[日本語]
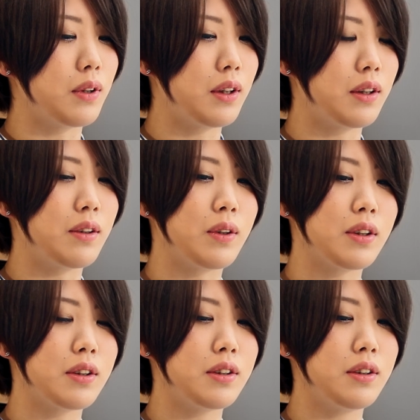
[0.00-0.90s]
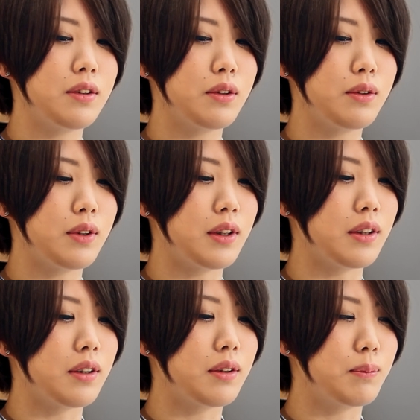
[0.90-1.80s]
は私にとっ
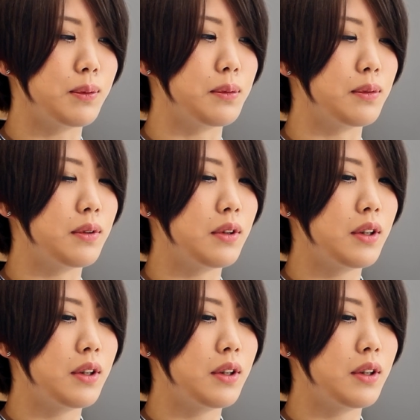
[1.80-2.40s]
てもう